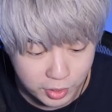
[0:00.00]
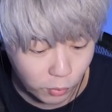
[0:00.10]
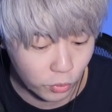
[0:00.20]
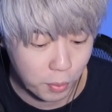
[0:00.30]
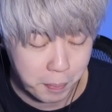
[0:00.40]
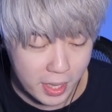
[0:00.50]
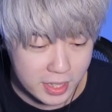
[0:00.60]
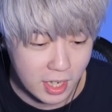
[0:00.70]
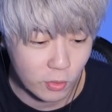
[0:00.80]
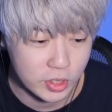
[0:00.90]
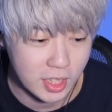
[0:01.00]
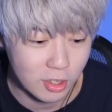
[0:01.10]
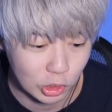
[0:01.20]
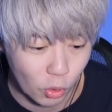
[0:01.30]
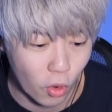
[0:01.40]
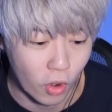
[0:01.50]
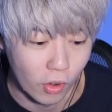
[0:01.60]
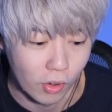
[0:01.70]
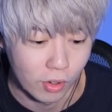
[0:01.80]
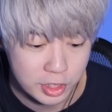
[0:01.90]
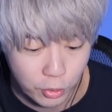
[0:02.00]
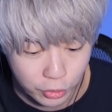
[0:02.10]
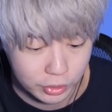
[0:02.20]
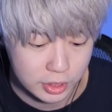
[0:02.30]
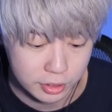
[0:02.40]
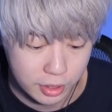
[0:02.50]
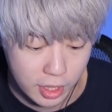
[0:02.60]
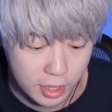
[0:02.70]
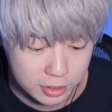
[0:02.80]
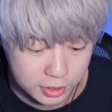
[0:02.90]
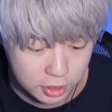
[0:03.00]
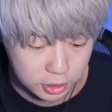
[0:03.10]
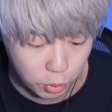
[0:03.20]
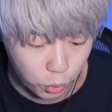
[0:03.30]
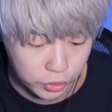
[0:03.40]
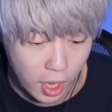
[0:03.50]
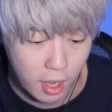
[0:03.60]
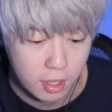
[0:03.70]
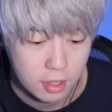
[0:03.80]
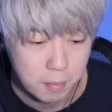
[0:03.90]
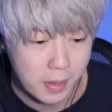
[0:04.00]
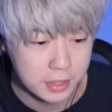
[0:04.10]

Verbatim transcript: でこのバリアを弾けるといろいろですねエンゼルスオーダーまあ、